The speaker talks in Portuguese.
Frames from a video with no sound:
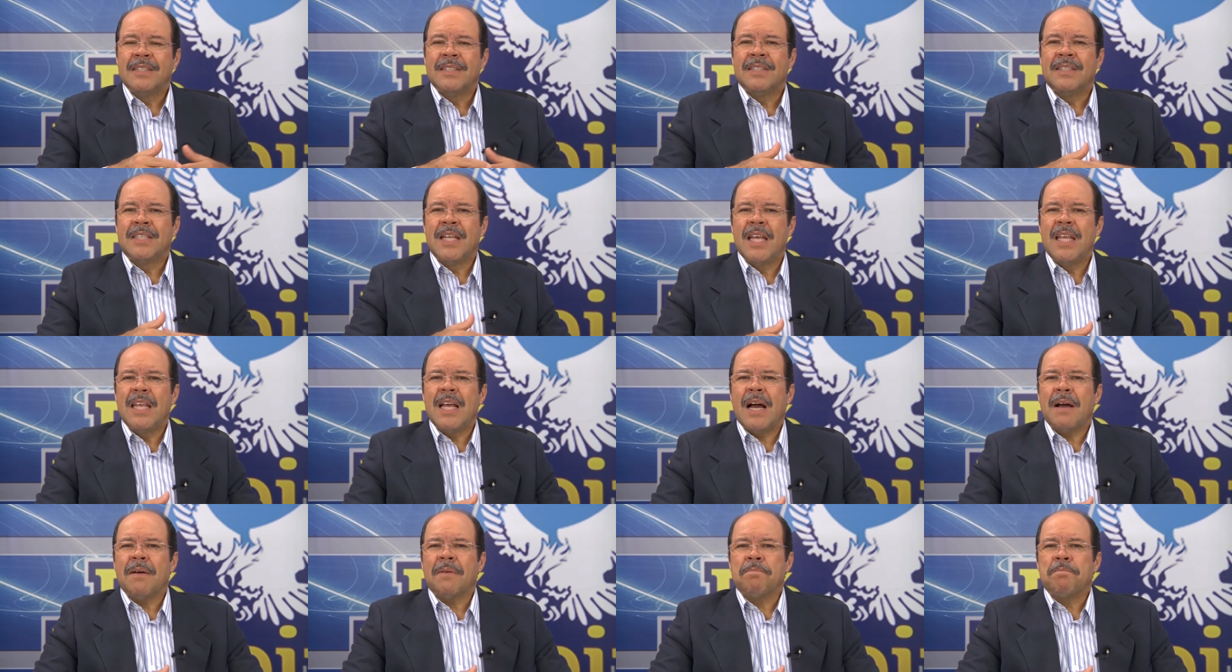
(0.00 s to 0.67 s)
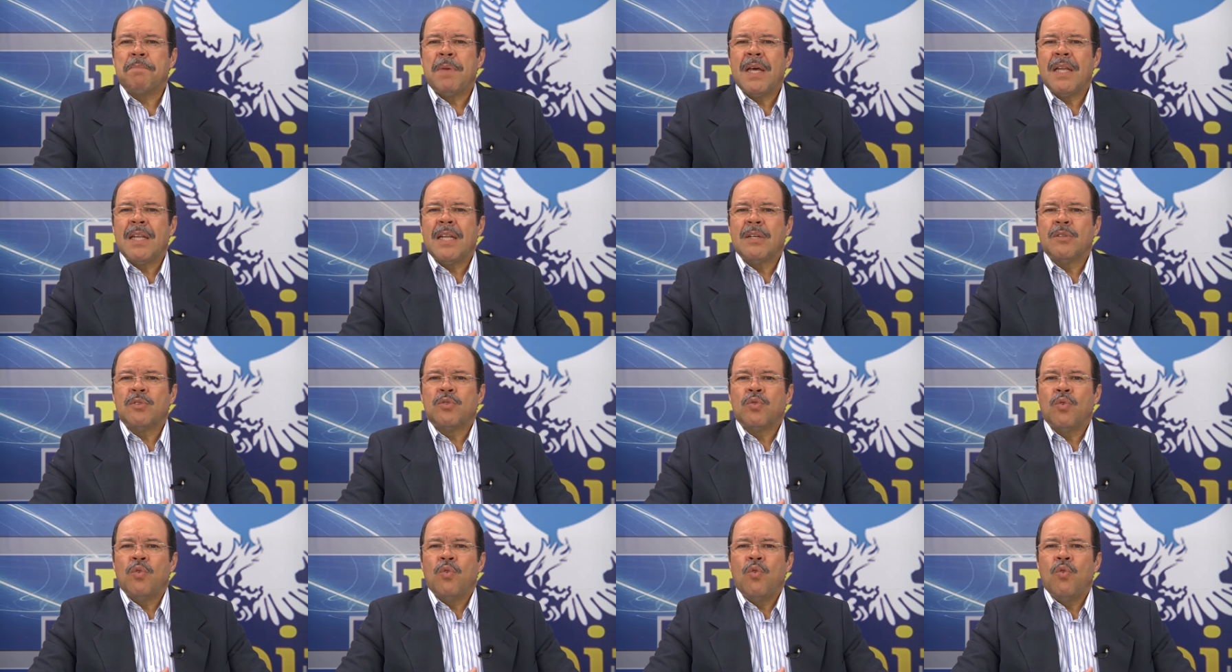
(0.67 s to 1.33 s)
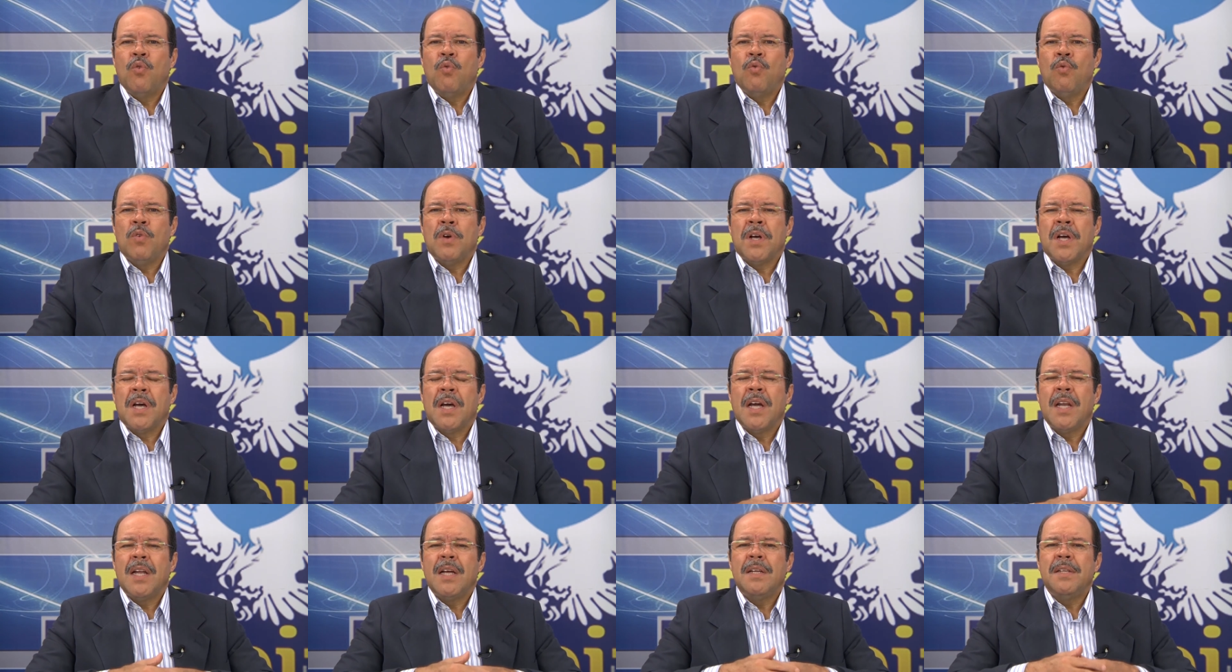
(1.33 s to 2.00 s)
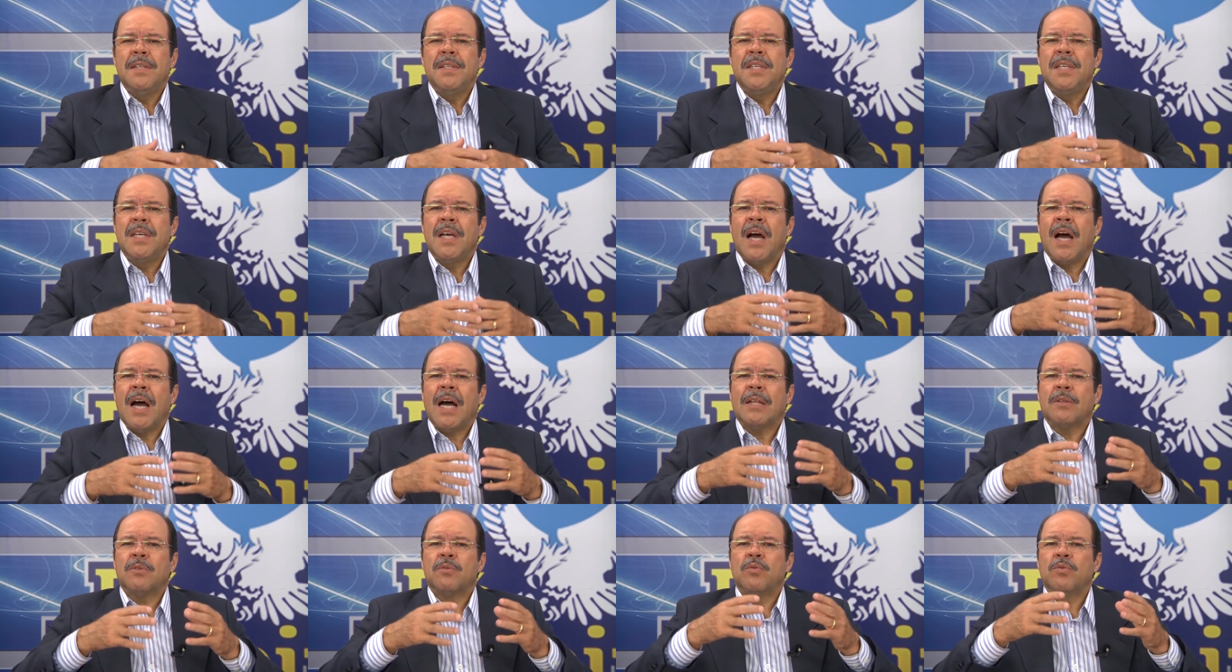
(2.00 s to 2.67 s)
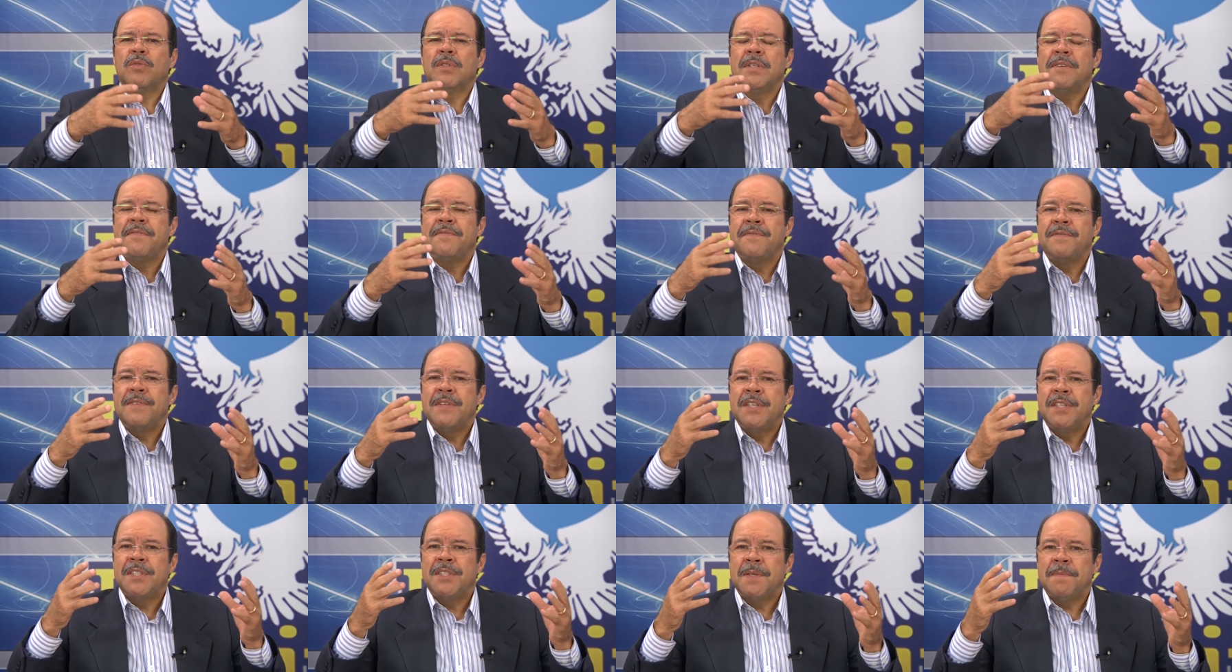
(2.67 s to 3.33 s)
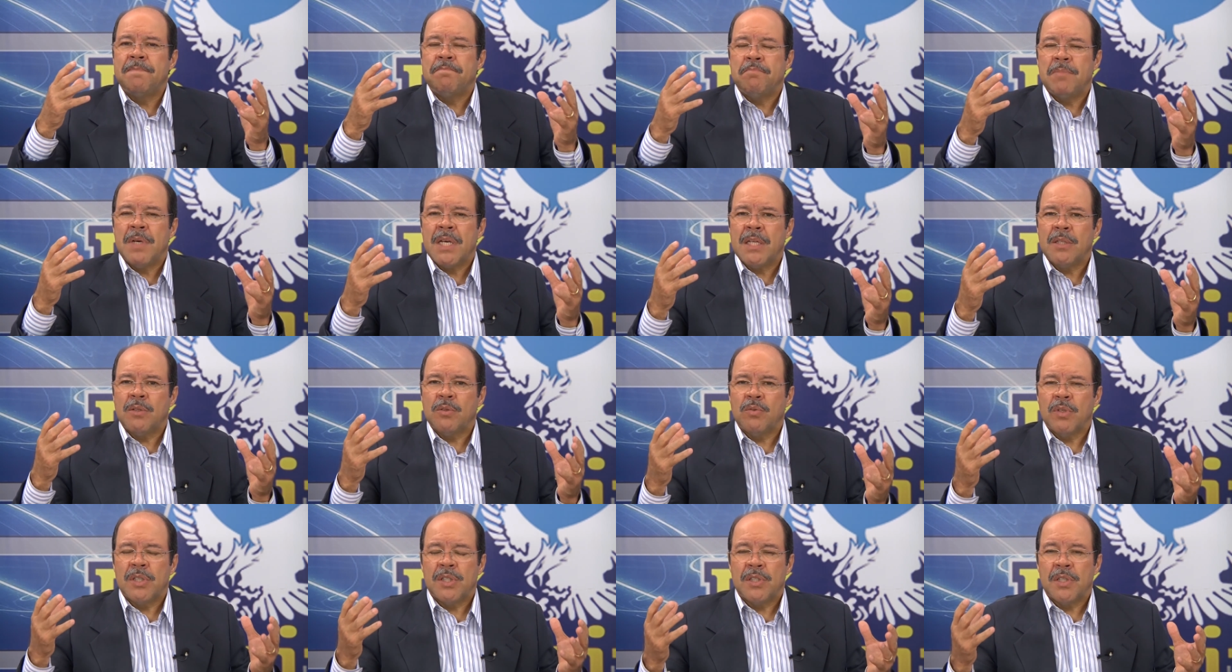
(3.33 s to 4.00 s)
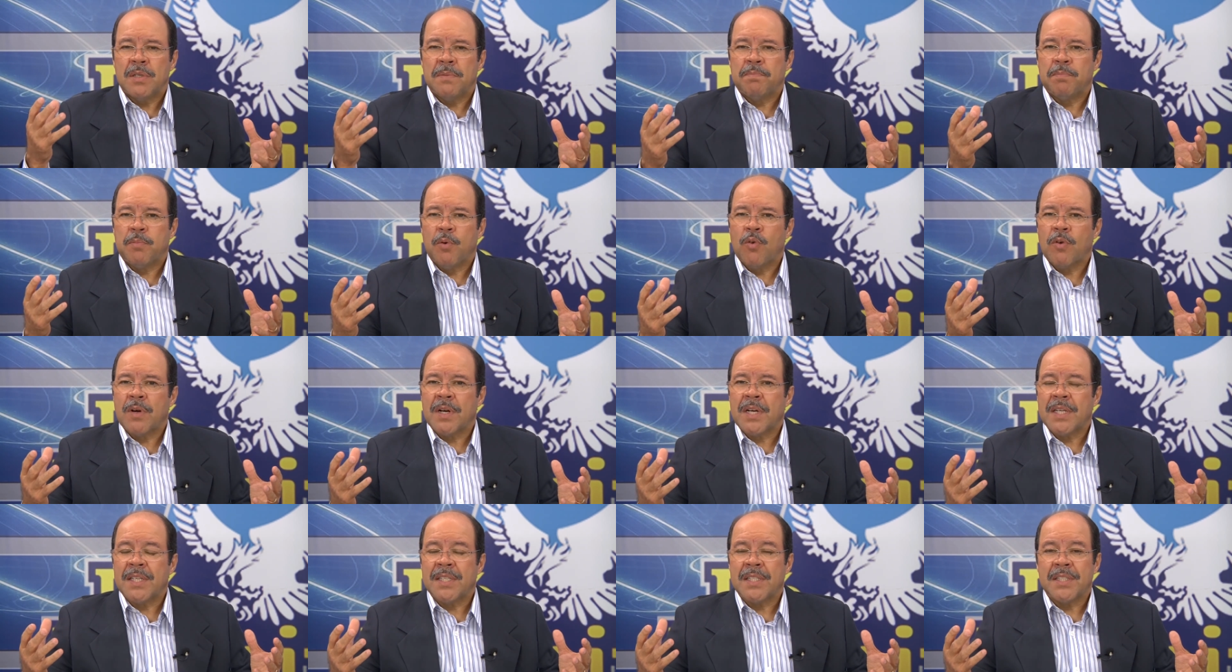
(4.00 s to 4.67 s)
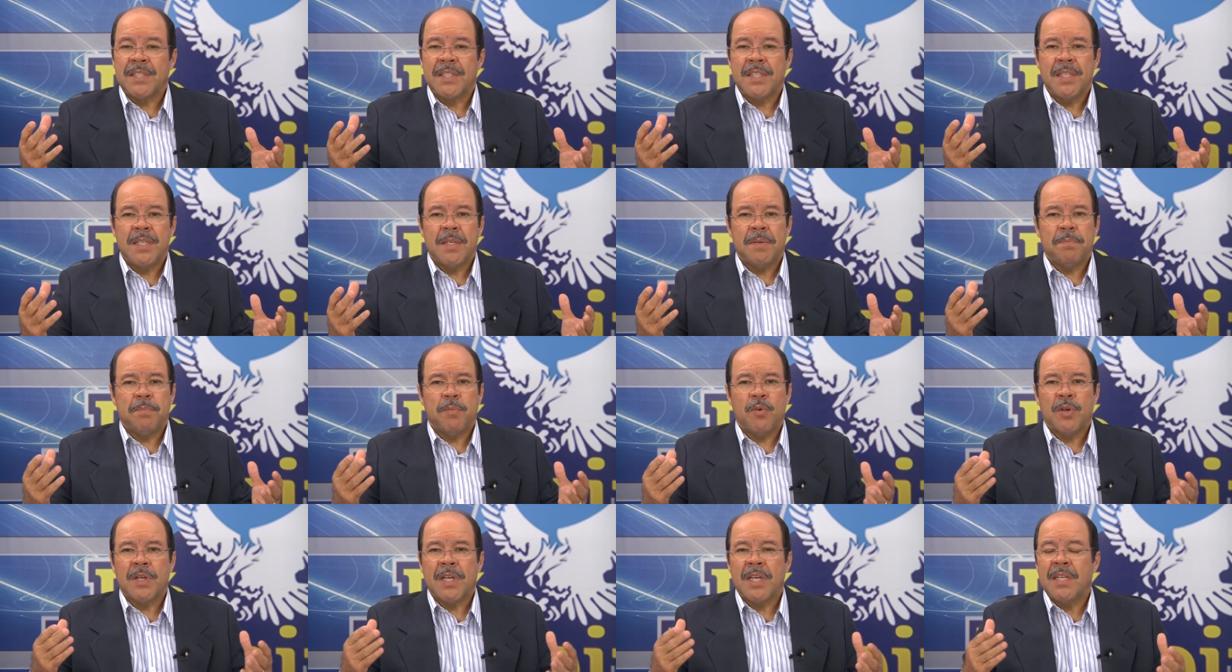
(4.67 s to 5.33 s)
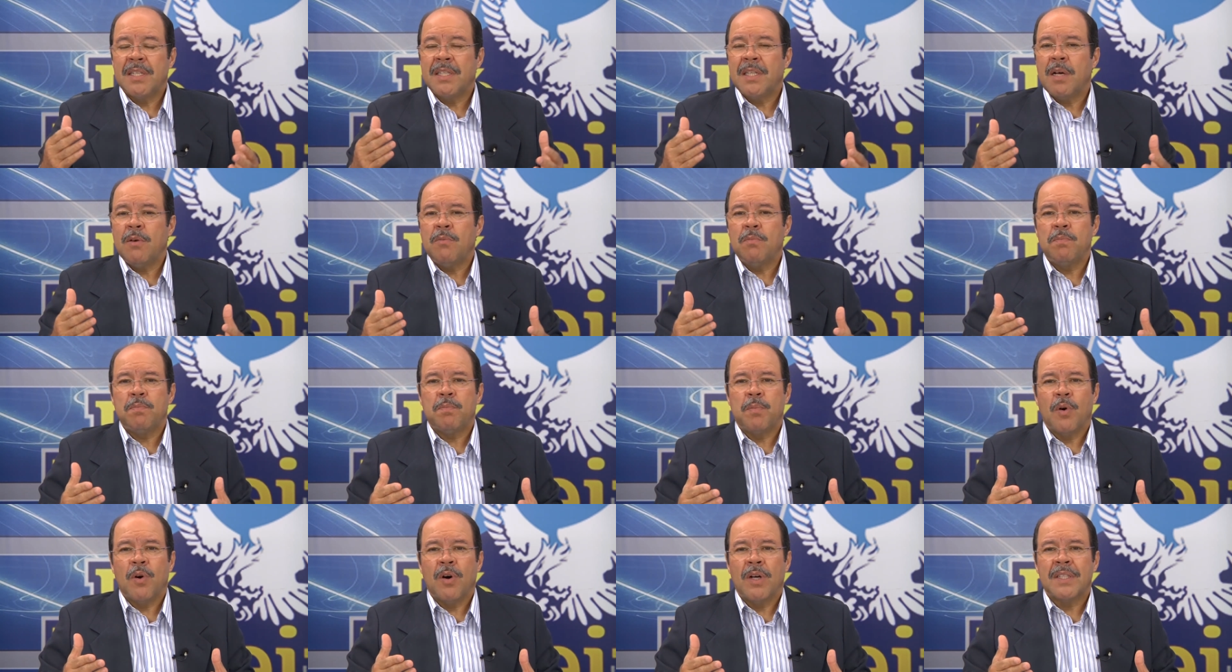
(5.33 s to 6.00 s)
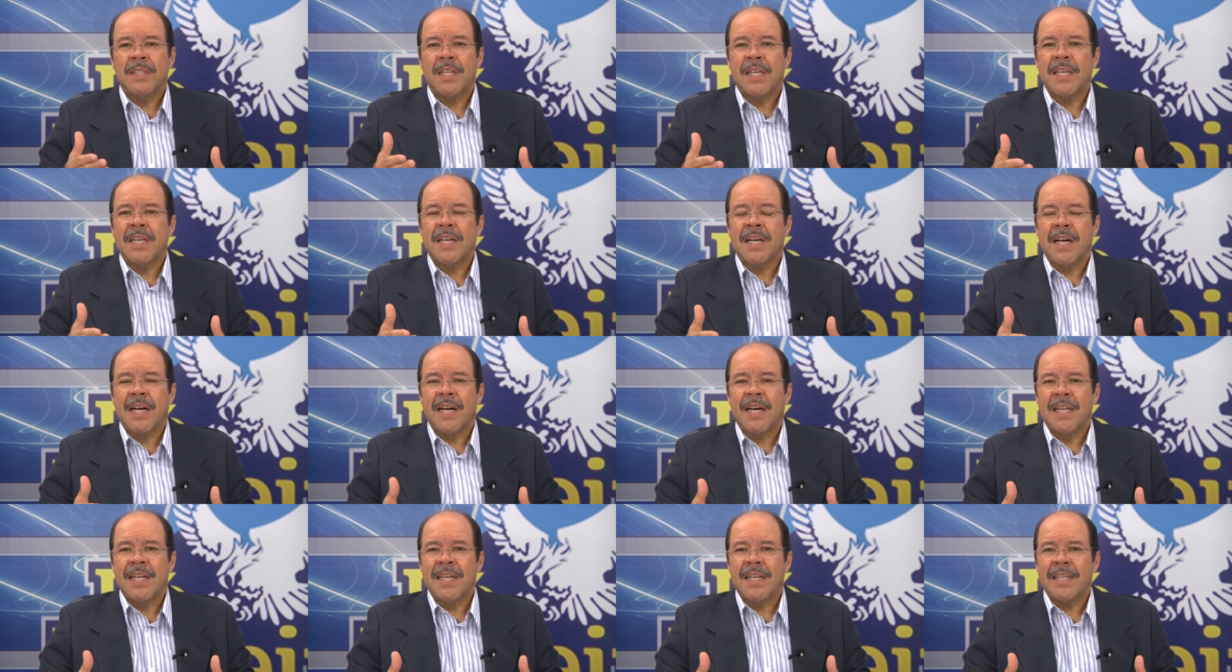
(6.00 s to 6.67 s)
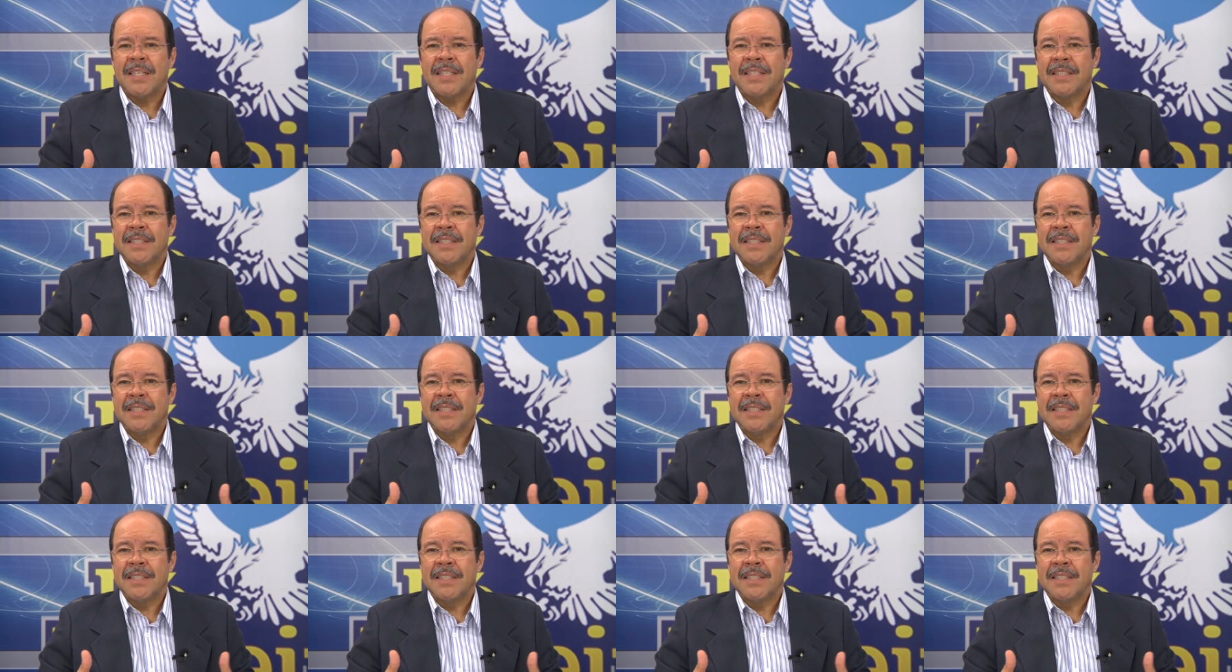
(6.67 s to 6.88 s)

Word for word: tem apenas um grande ato de fingimento e de hipocrisia porque não podem crer